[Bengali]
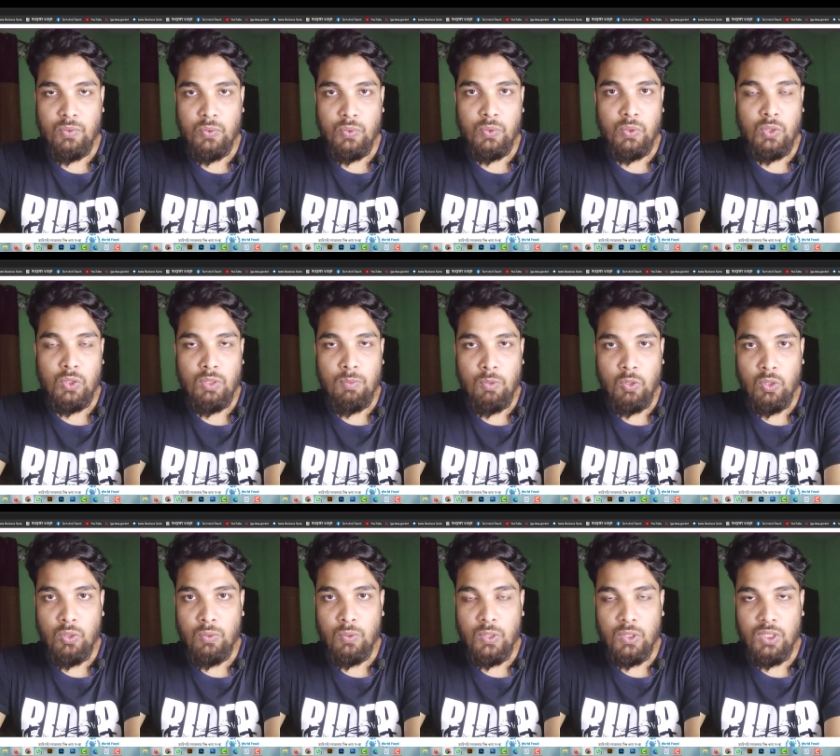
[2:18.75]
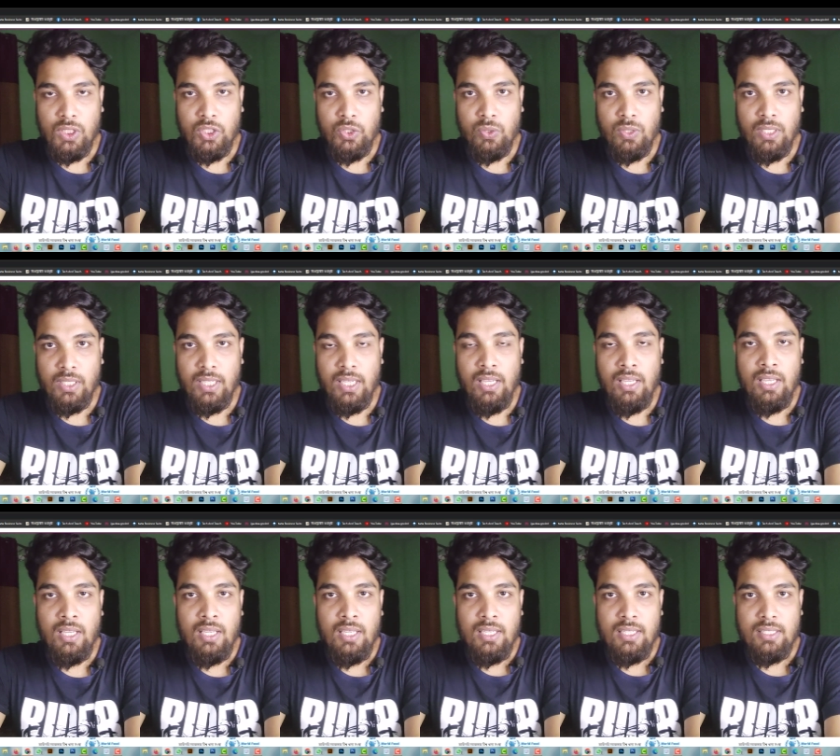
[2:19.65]
ঊর্ধ্বতম কর্মকর্তার সঙ্গে
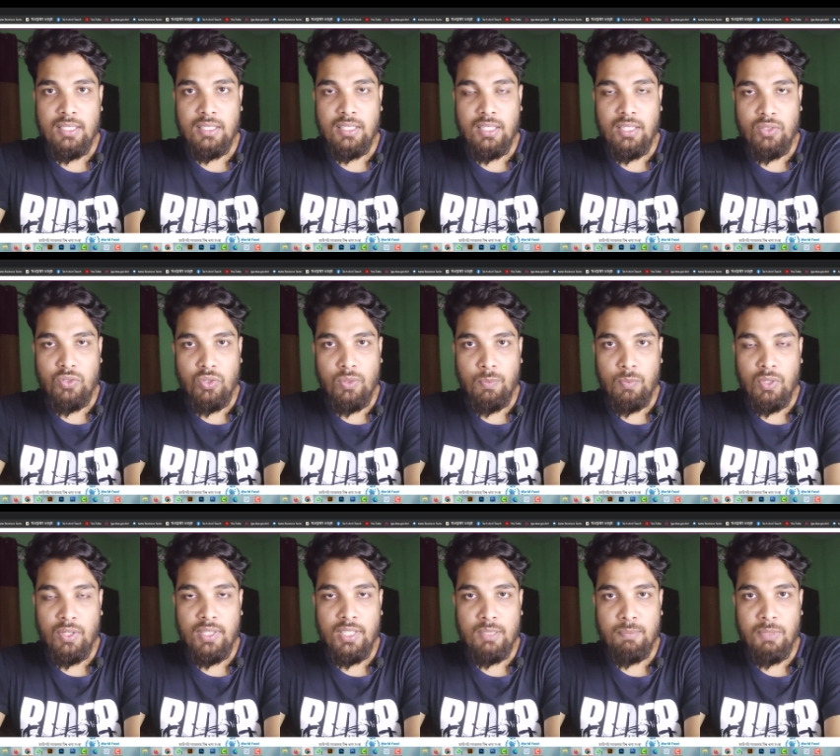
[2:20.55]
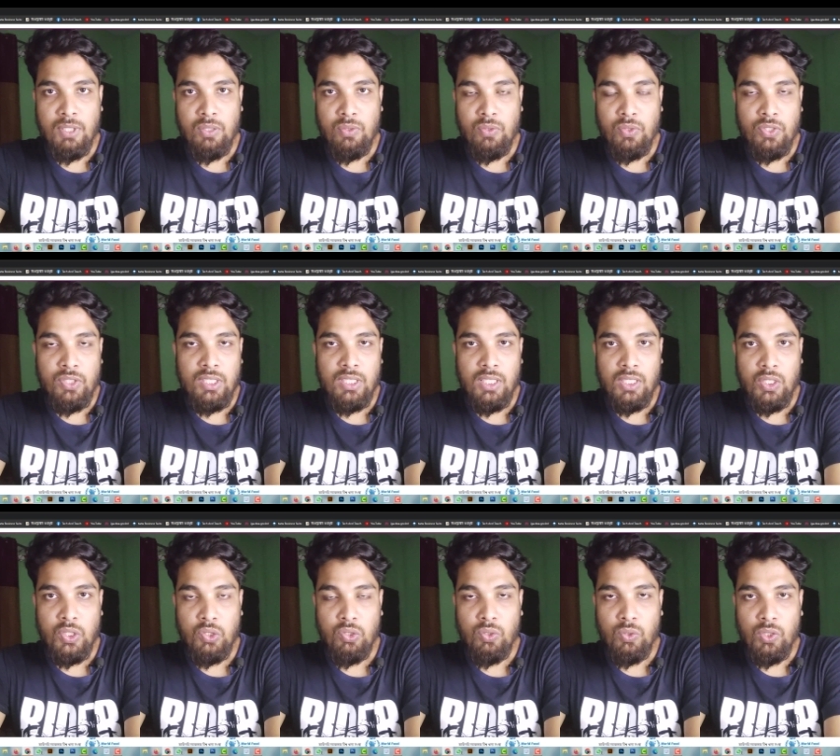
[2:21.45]
যা যারা সফটওয়্যার এক্সপার্ট রয়েছে
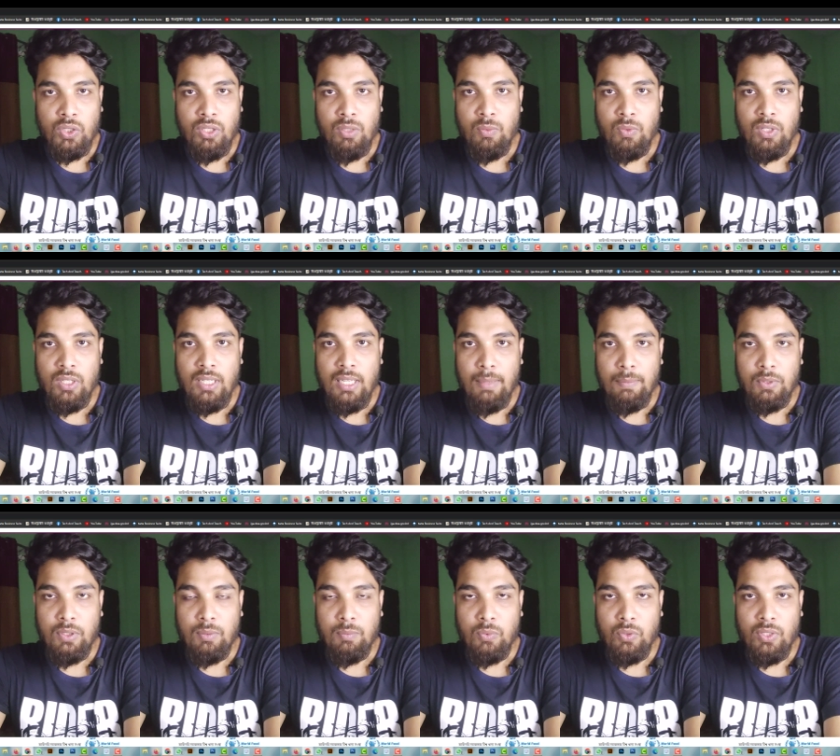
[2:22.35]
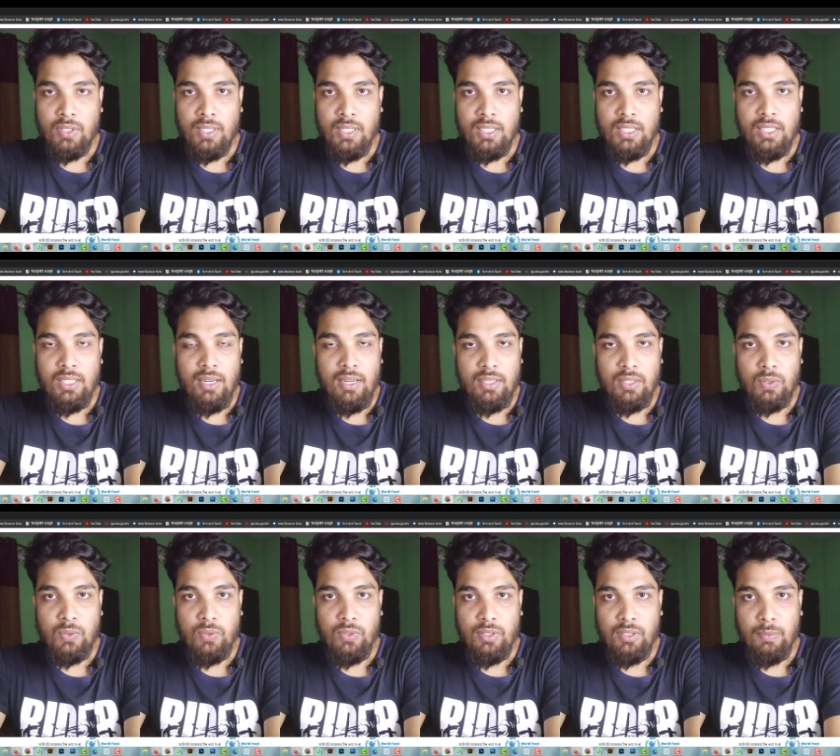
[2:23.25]
তাদের সঙ্গে কথা বললে আবেদন প্রক্রিয়াটি রানিং
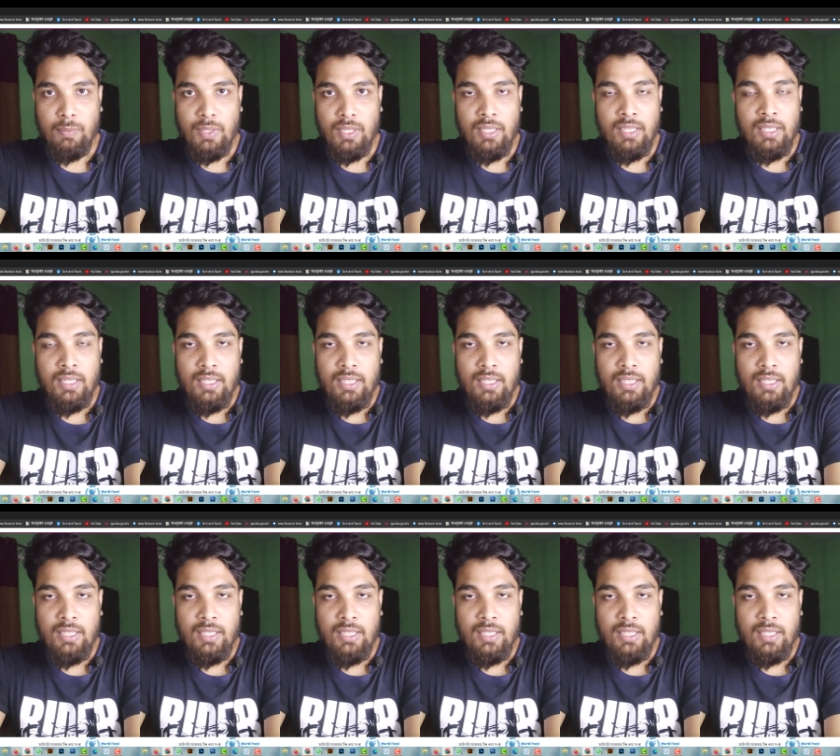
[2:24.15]
করে দিবে